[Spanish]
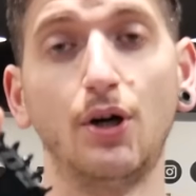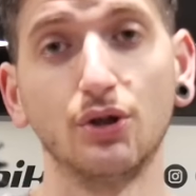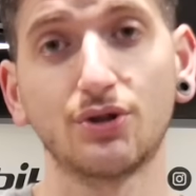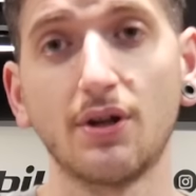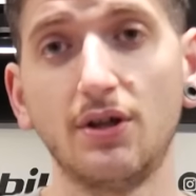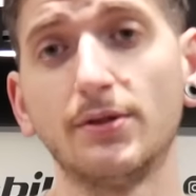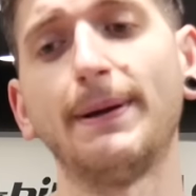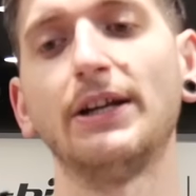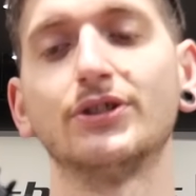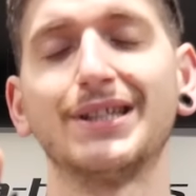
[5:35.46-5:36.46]
Otro de los
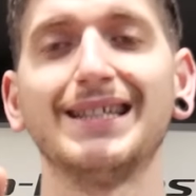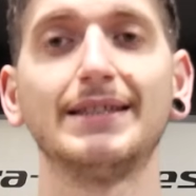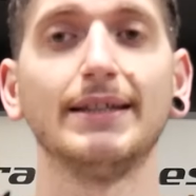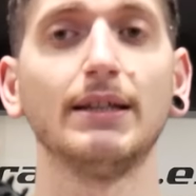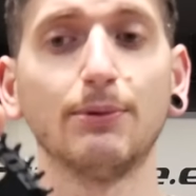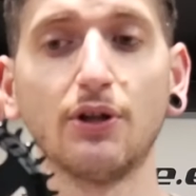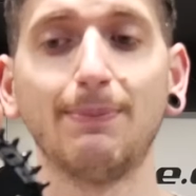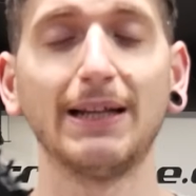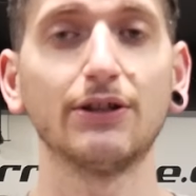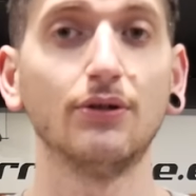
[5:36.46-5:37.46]
peros de este tipo de
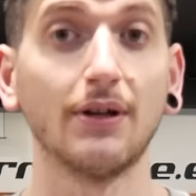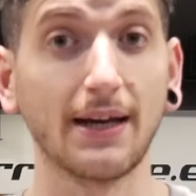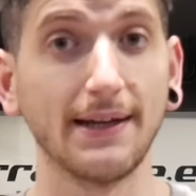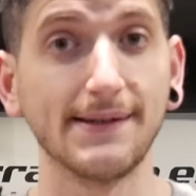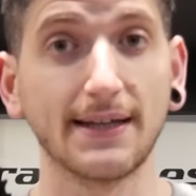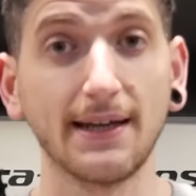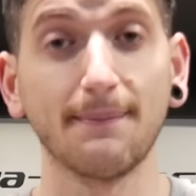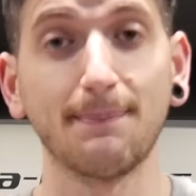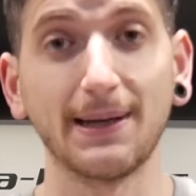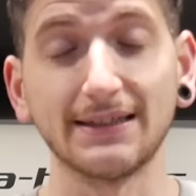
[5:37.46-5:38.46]
plato es
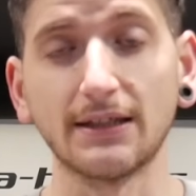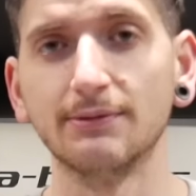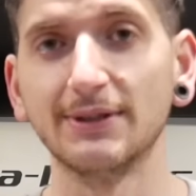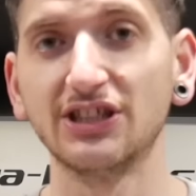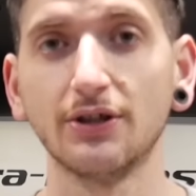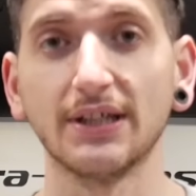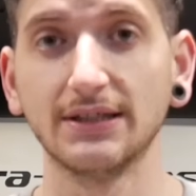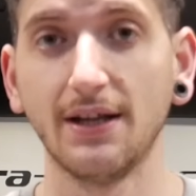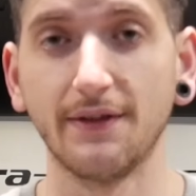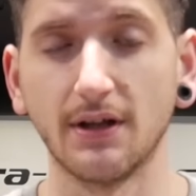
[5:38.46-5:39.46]
que para
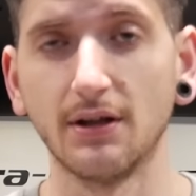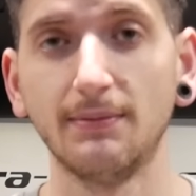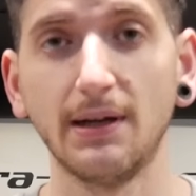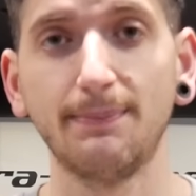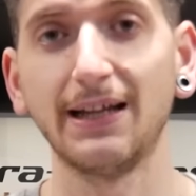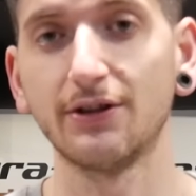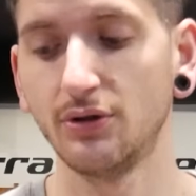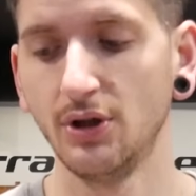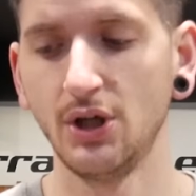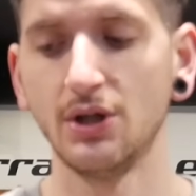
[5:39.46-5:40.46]
transmisiones de doble
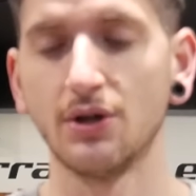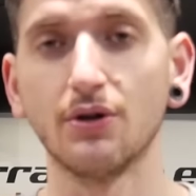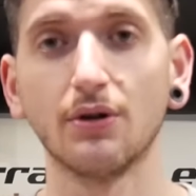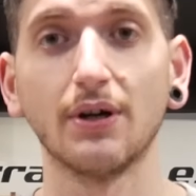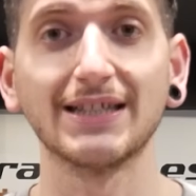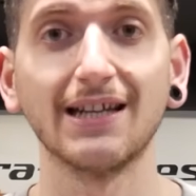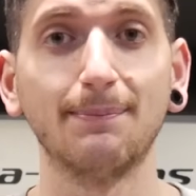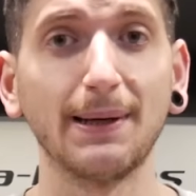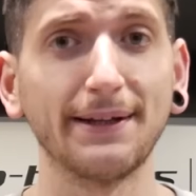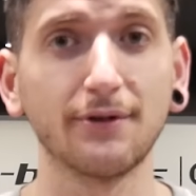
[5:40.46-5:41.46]
plato no es
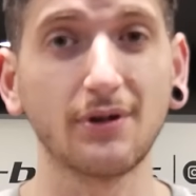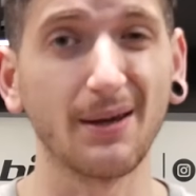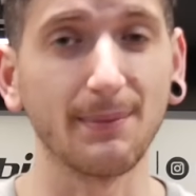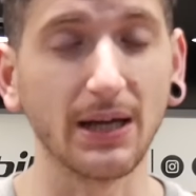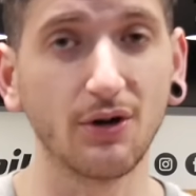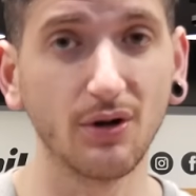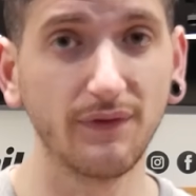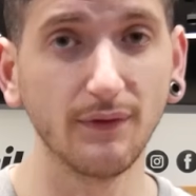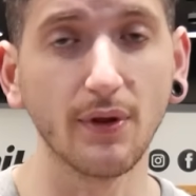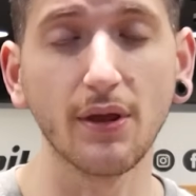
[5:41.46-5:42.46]
el plato que mejor
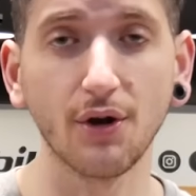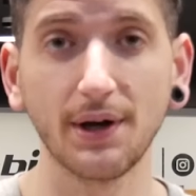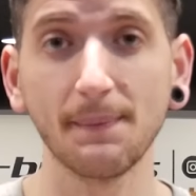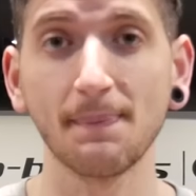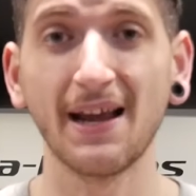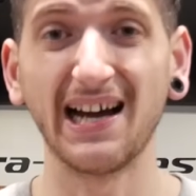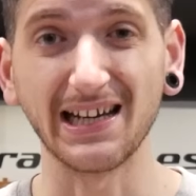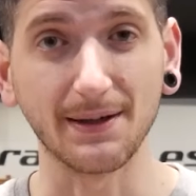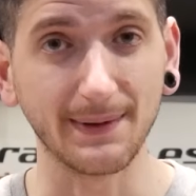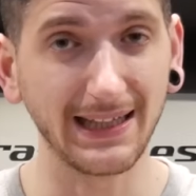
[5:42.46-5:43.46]
funcione a
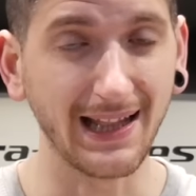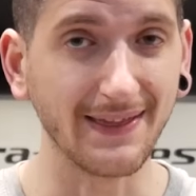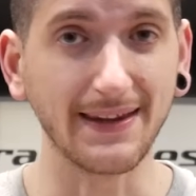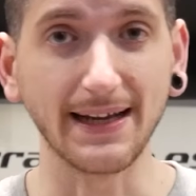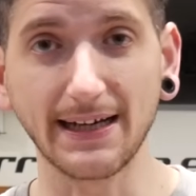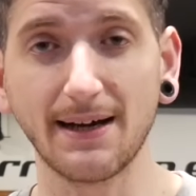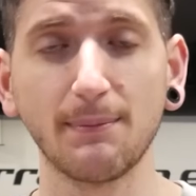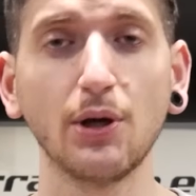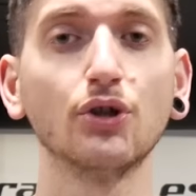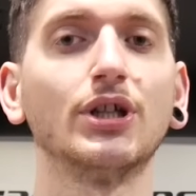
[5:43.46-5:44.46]
nivel de
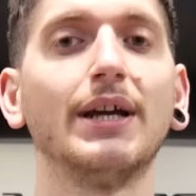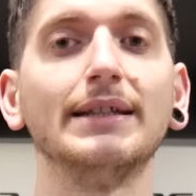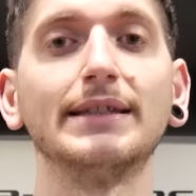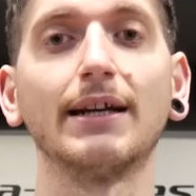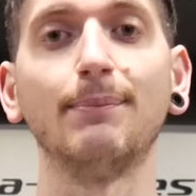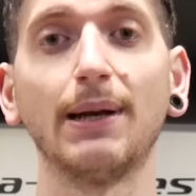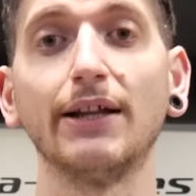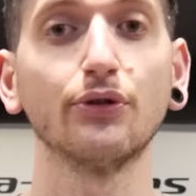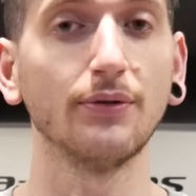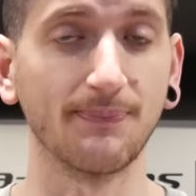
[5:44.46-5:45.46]
cambios entre
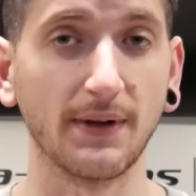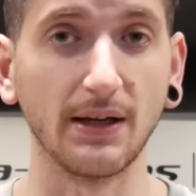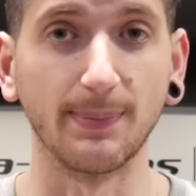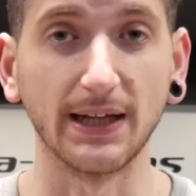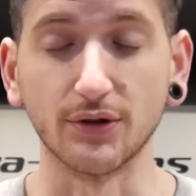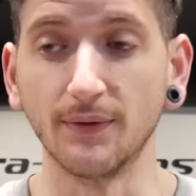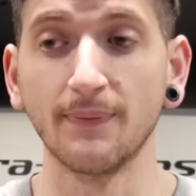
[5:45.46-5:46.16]
plato y plato.